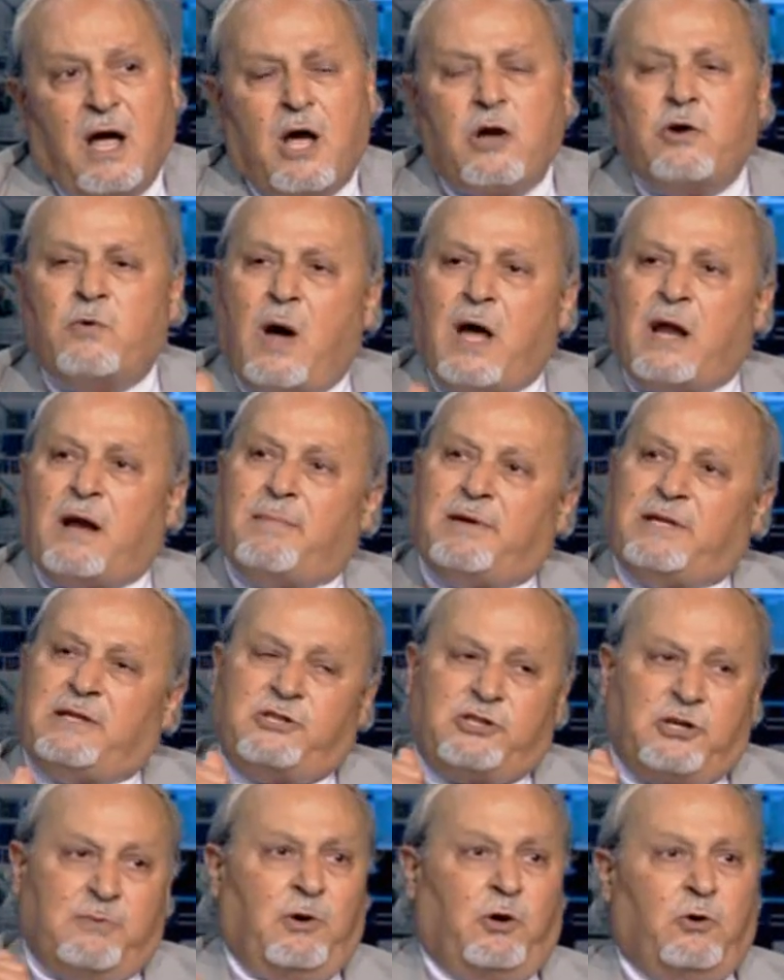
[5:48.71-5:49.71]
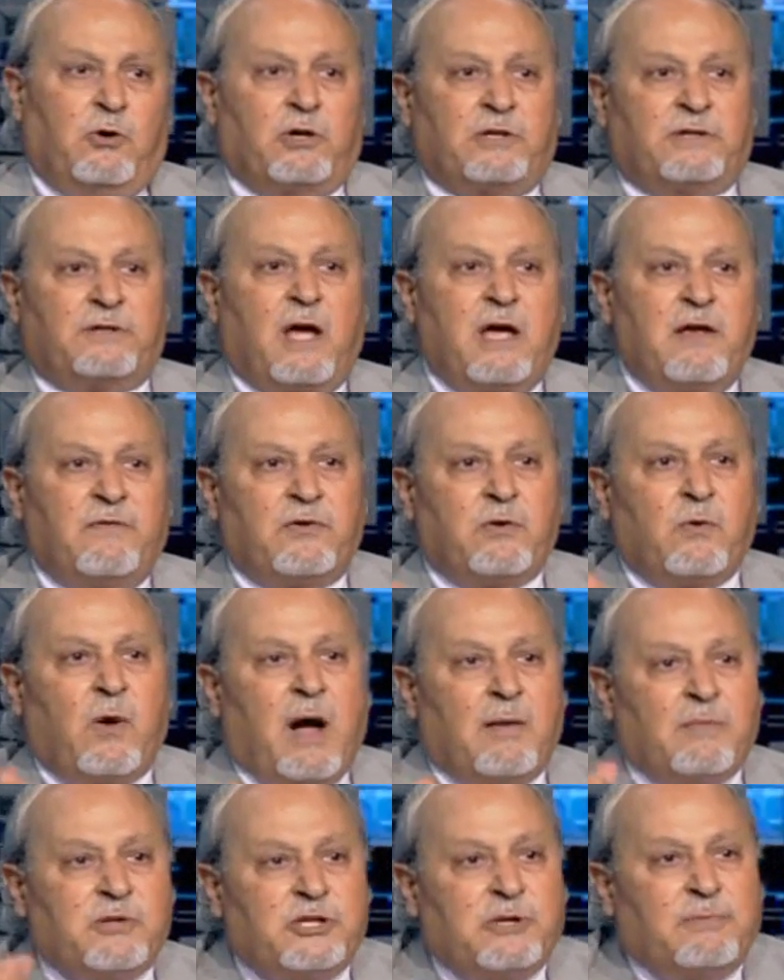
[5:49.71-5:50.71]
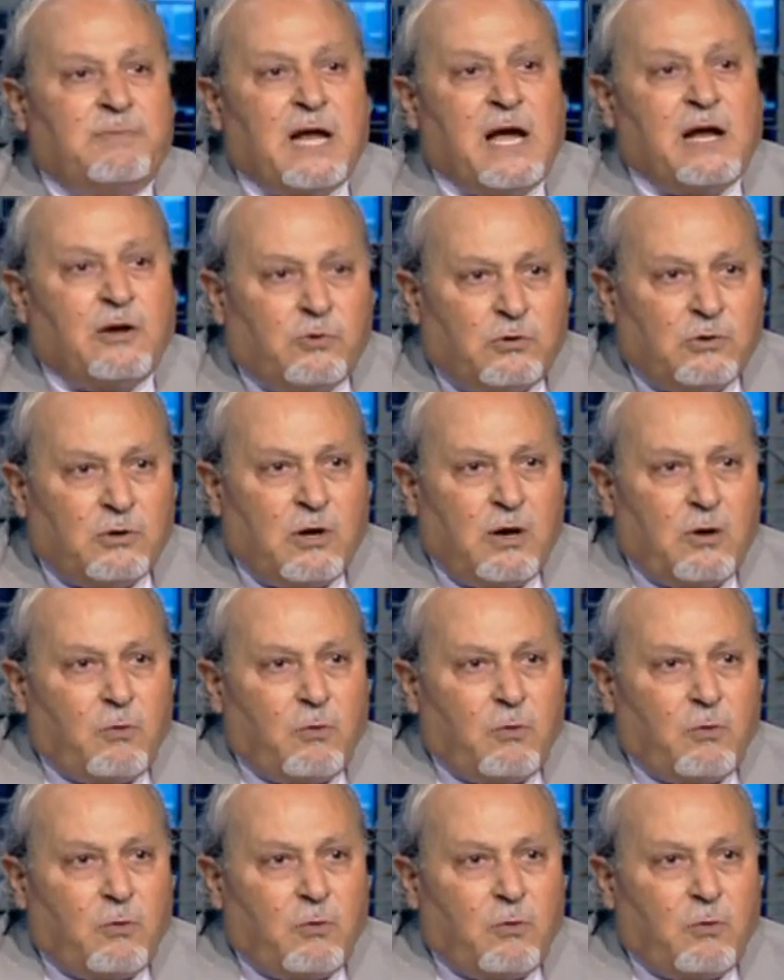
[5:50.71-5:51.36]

انه انا بدي اجيب حقوق الطائفه وعم يجيب له